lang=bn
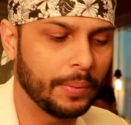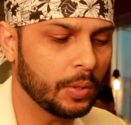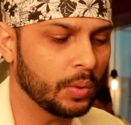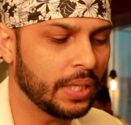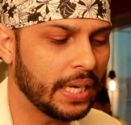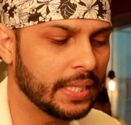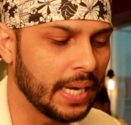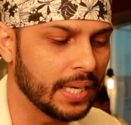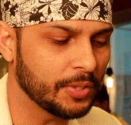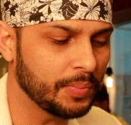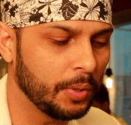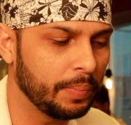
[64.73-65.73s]
আপনি কোথায়
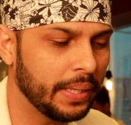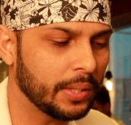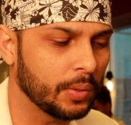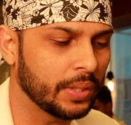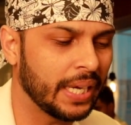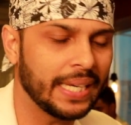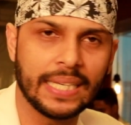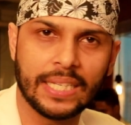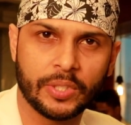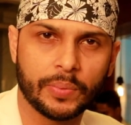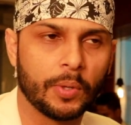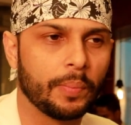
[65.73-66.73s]
ডাস বলবেন কোথায়
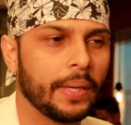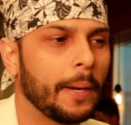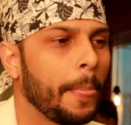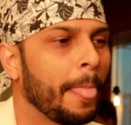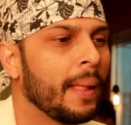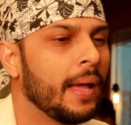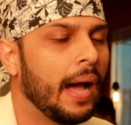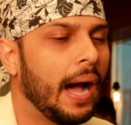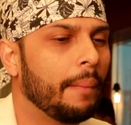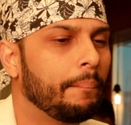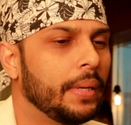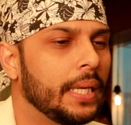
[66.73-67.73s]
ইজ বলবেন
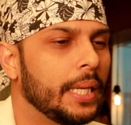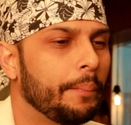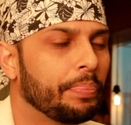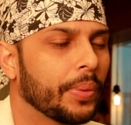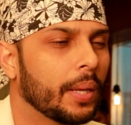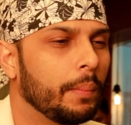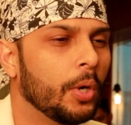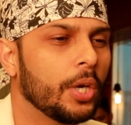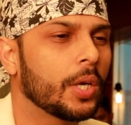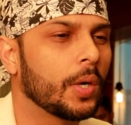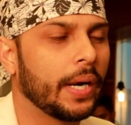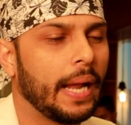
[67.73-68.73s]
আপনি
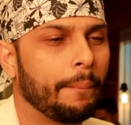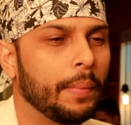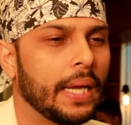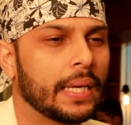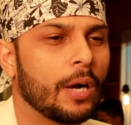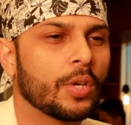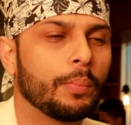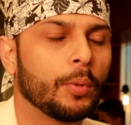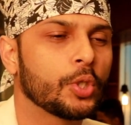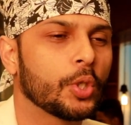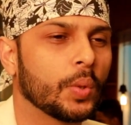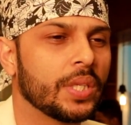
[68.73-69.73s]
মনে করেন আপনি কাউকে
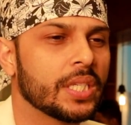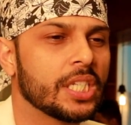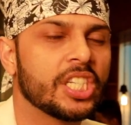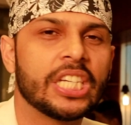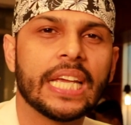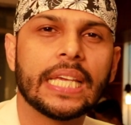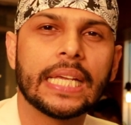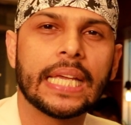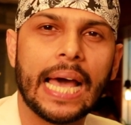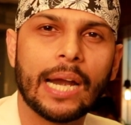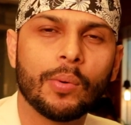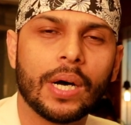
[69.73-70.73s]
প্রশ্ন করতে যাচ্ছেন সে কি
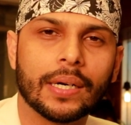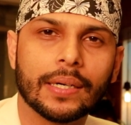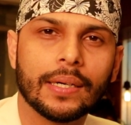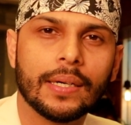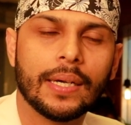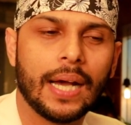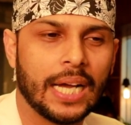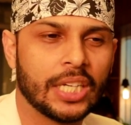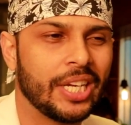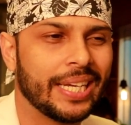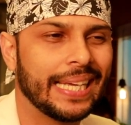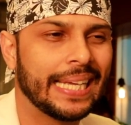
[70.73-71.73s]
খেলোয়াড় আর
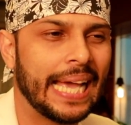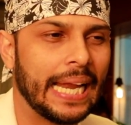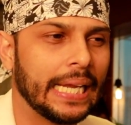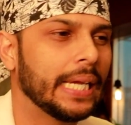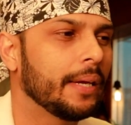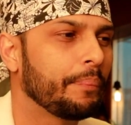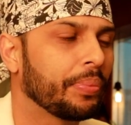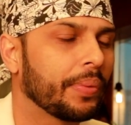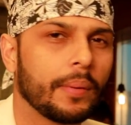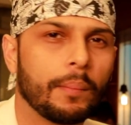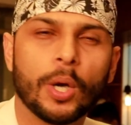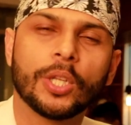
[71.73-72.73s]
সে কি খেলে
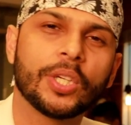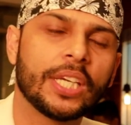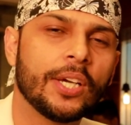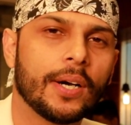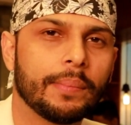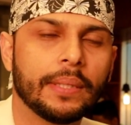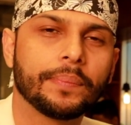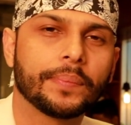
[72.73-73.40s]
বলো তো কী হবে